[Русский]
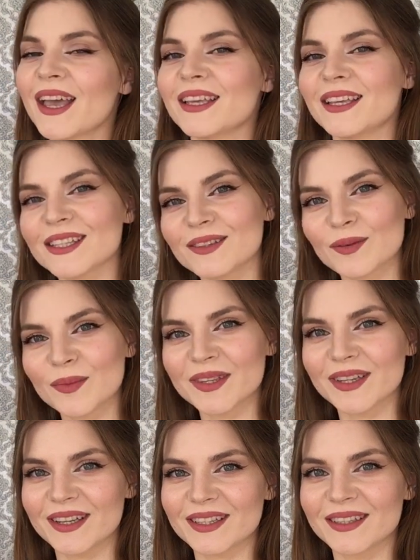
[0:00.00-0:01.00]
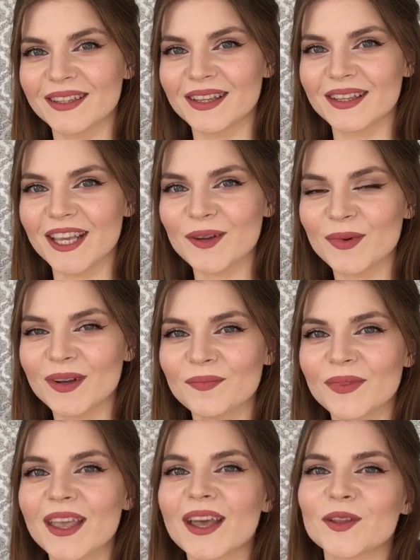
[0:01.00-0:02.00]
Если вам интересна эта тема,
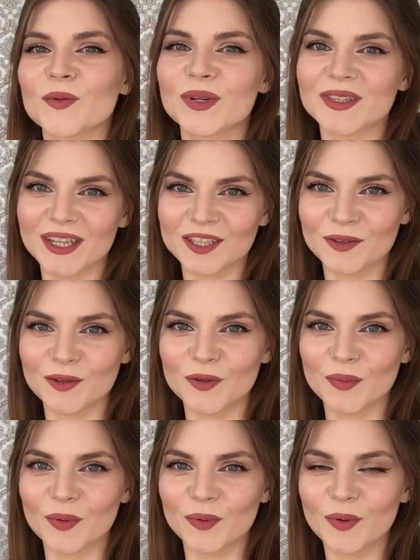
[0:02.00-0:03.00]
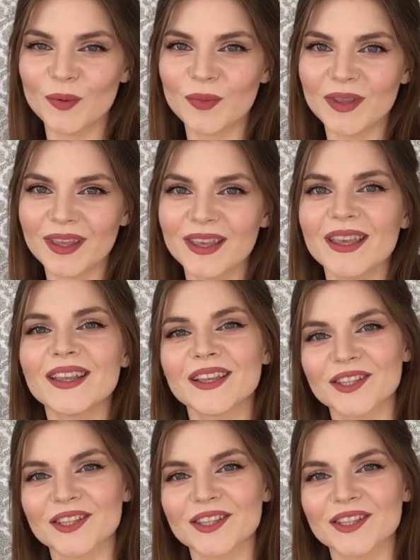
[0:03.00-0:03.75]
то присаживайтесь поудобнее и